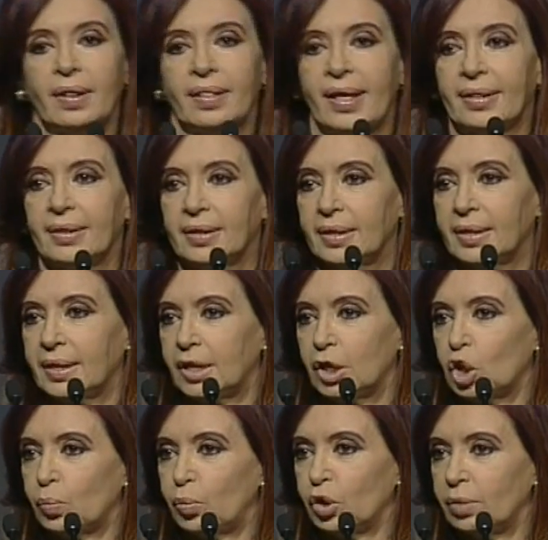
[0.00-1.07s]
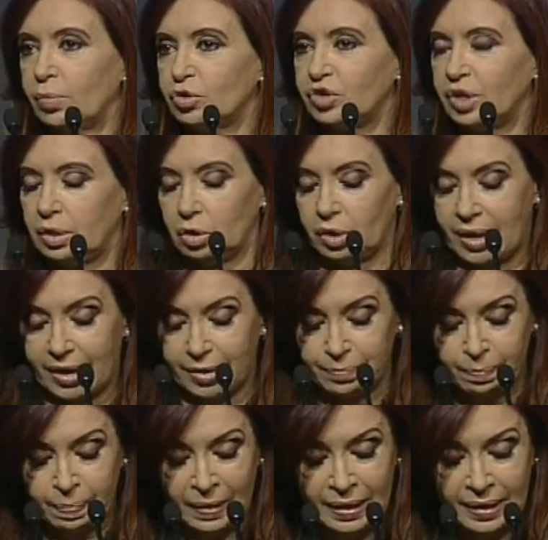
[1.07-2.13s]
verdad que no podemos ignorar.
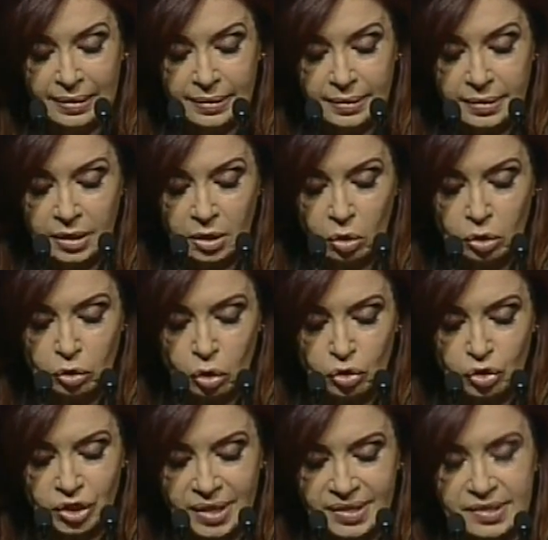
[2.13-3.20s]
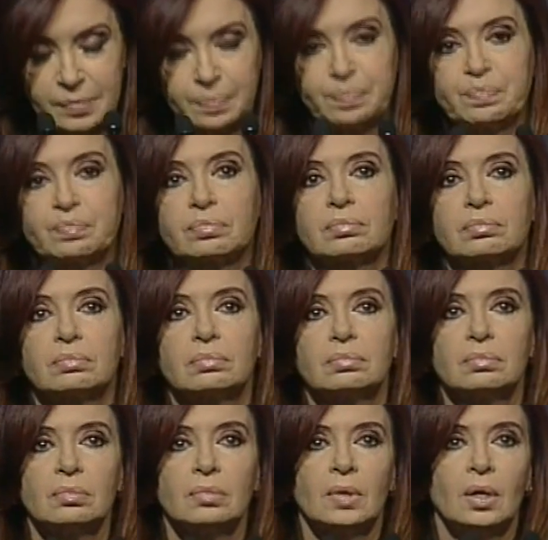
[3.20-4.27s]
Digo entonces,
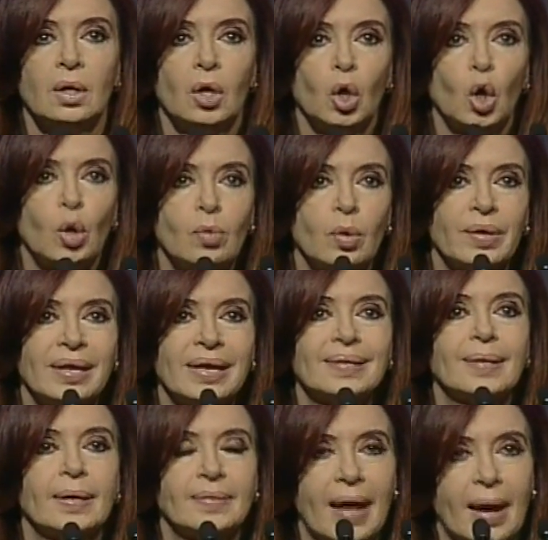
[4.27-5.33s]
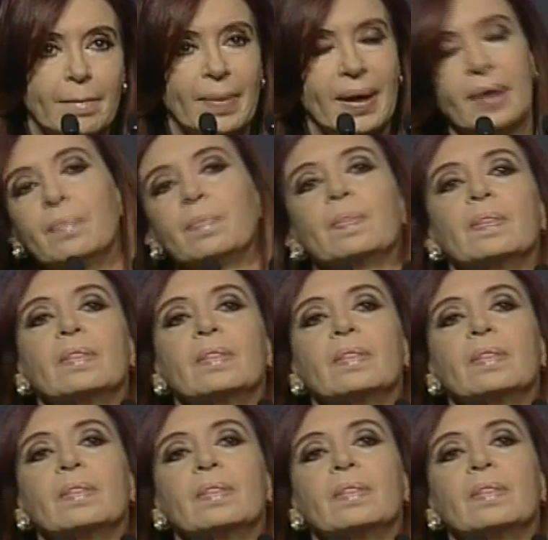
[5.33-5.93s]
¿cómo viene esta etapa?